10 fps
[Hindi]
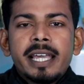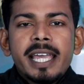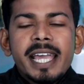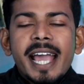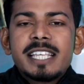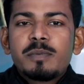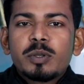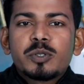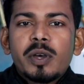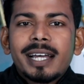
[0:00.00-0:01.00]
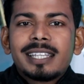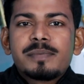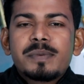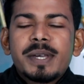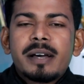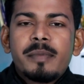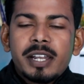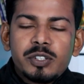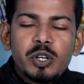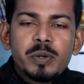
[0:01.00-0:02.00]
हे गाइस बहुत बहुत स्वागत है आप सभी का
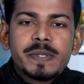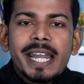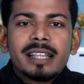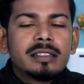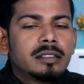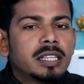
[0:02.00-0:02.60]
हमारे यूट्यूब चैनल